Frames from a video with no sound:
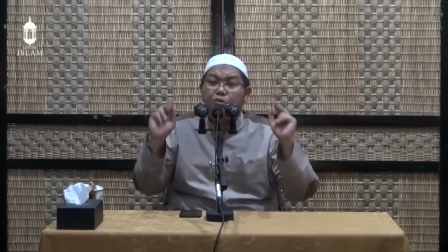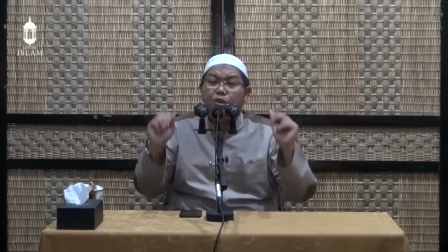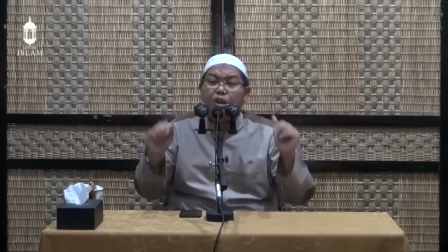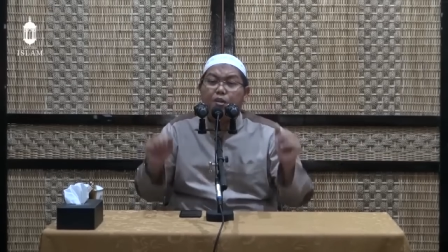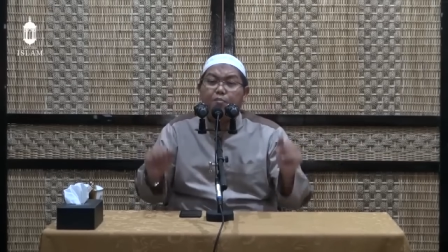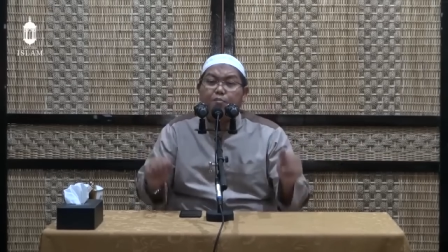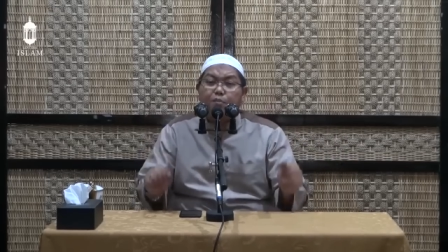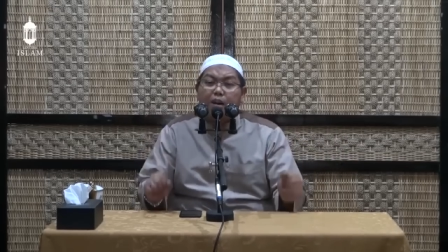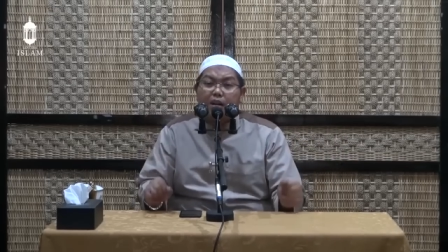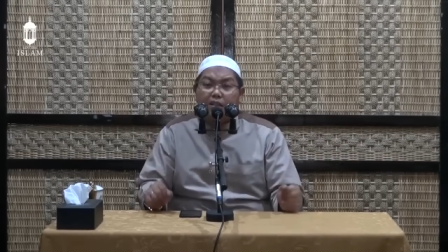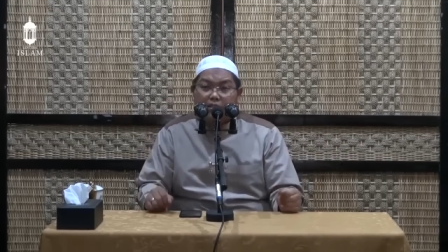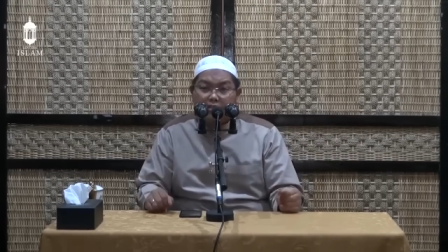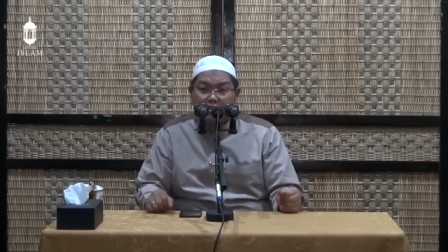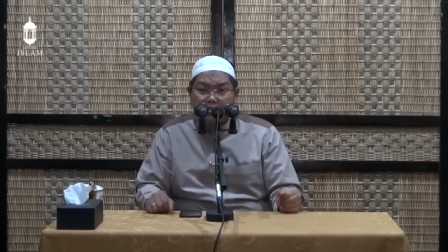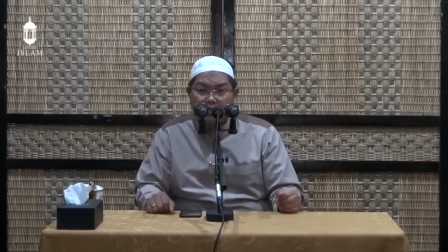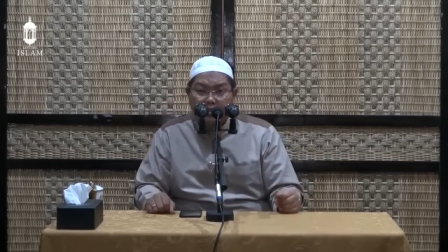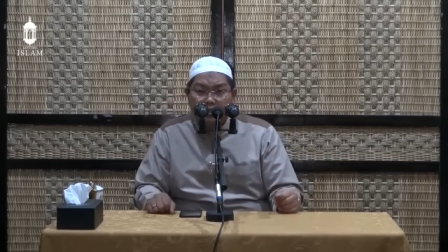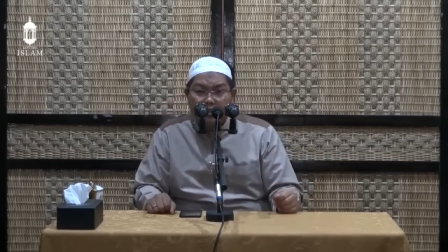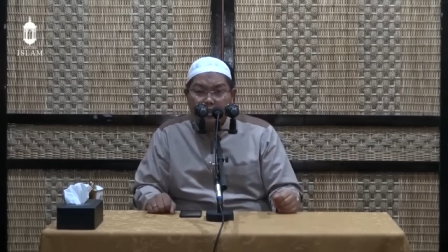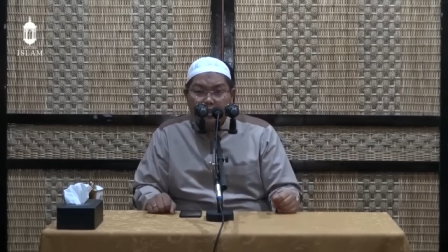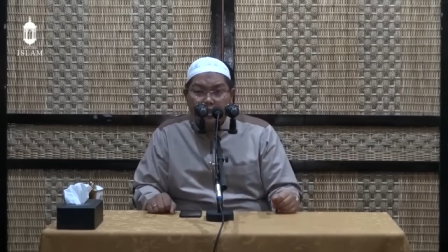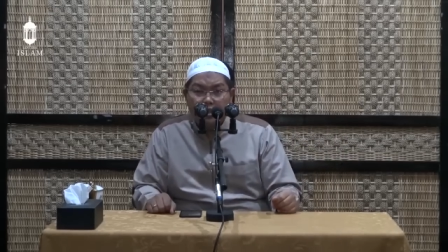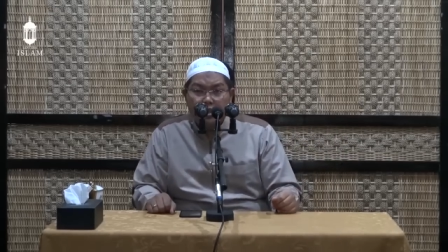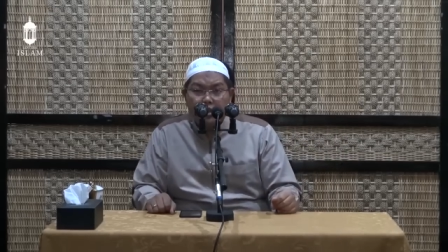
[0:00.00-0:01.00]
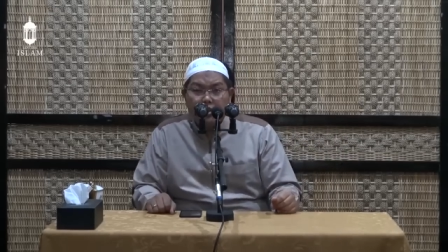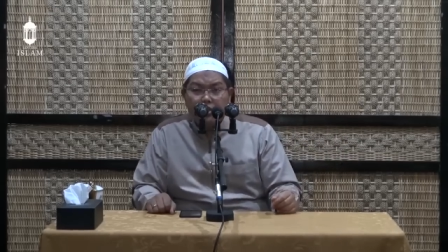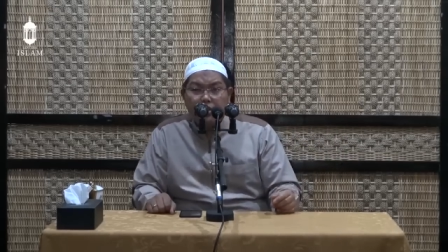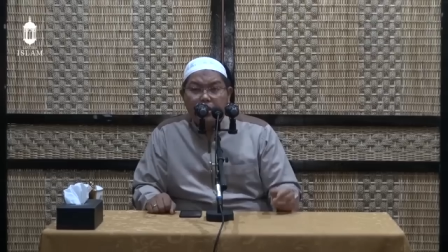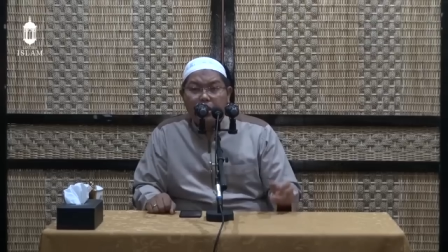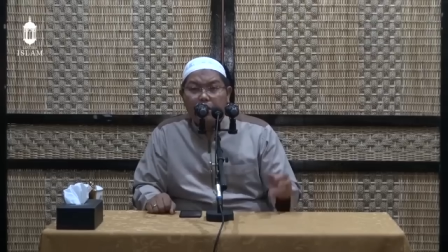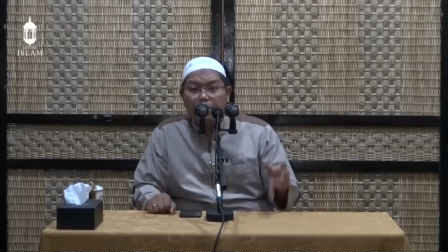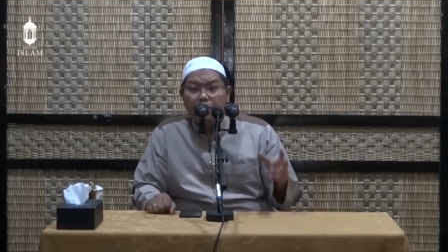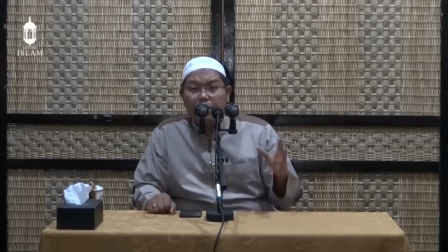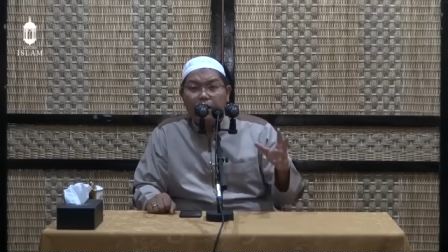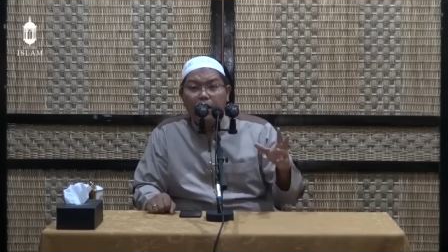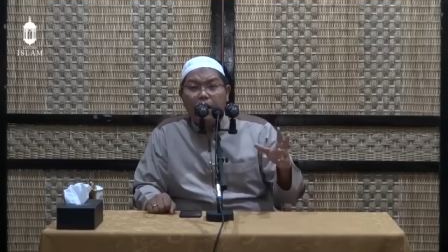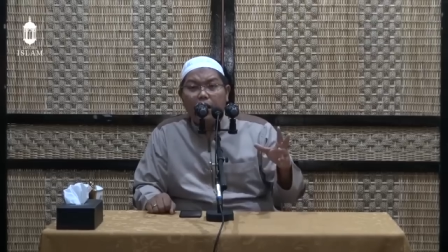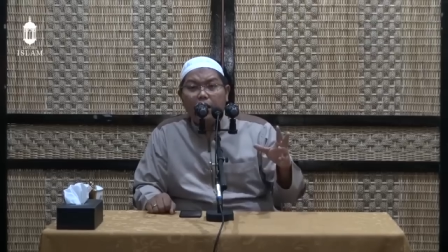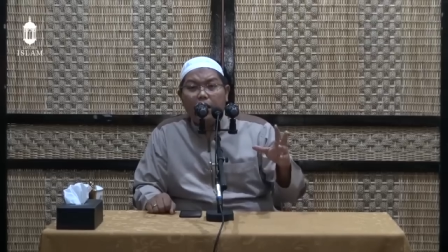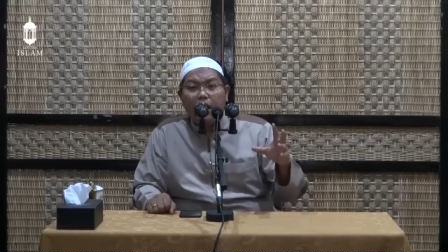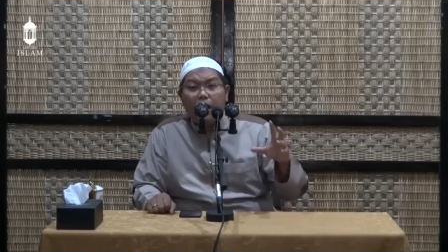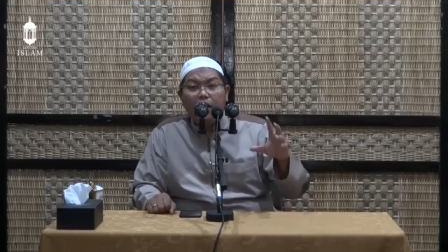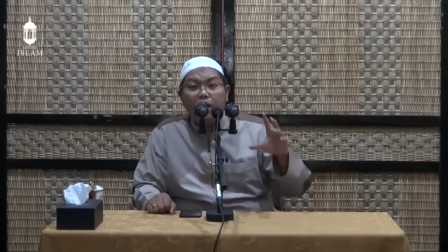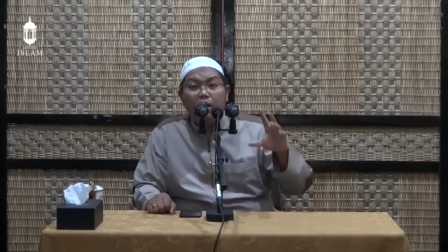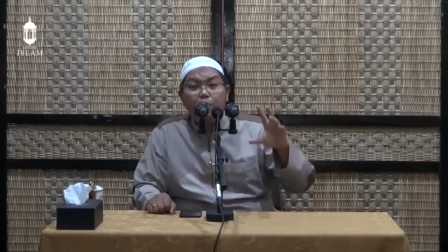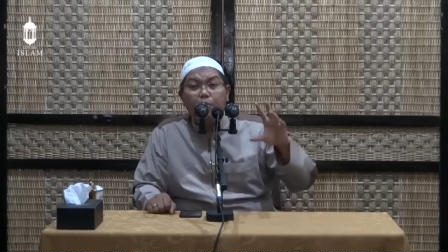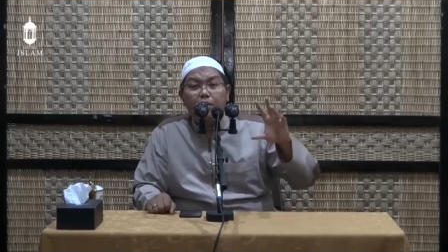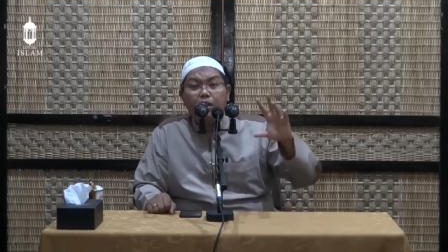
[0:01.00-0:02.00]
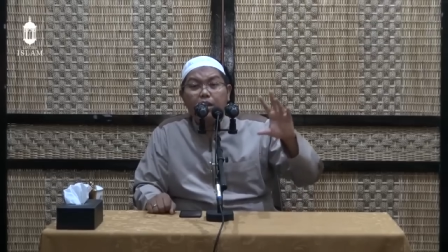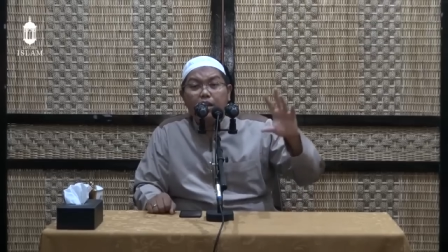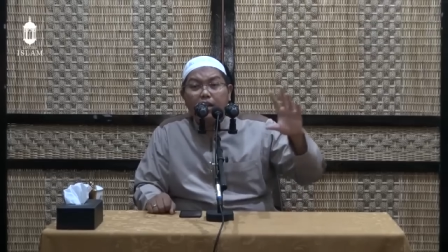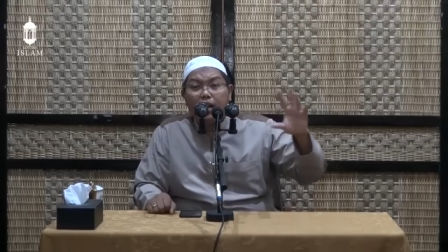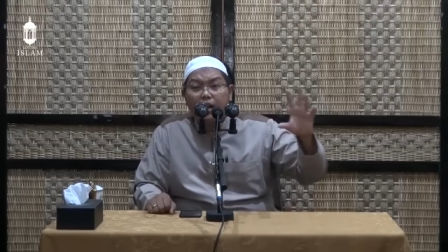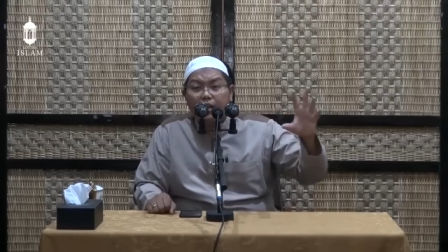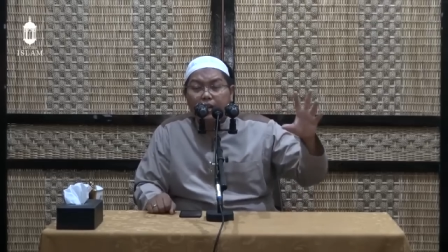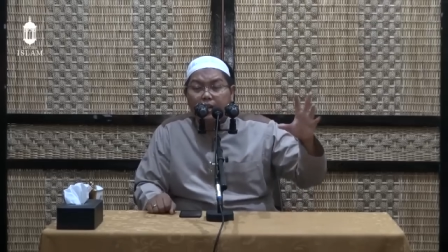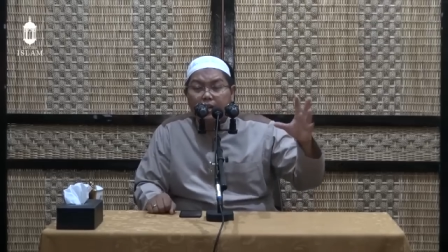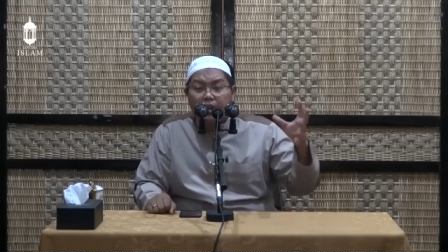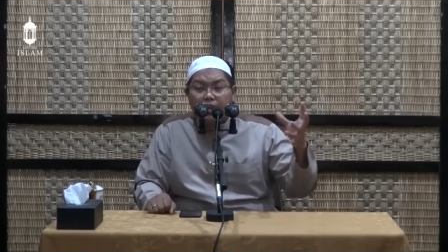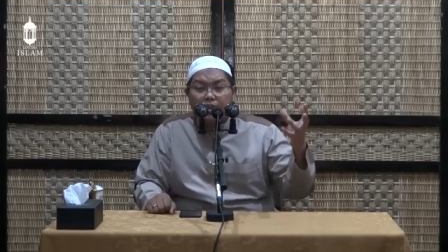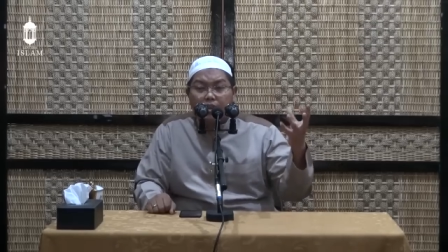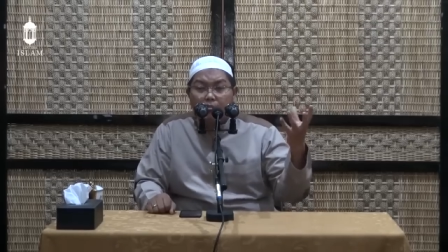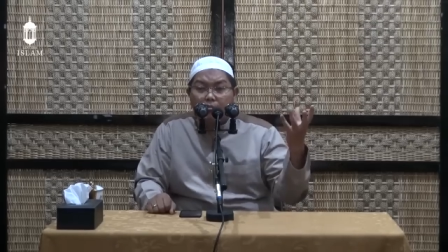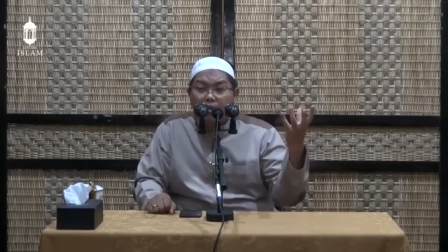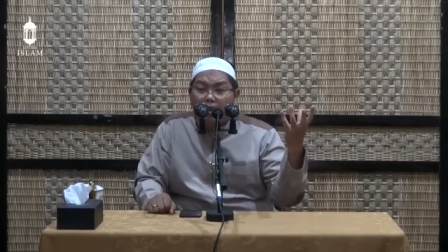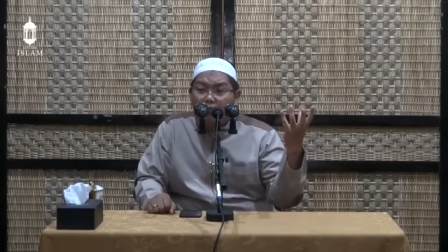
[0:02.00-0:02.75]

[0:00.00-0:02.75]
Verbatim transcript: yang kurang pas. Yang benar ada penekanan karena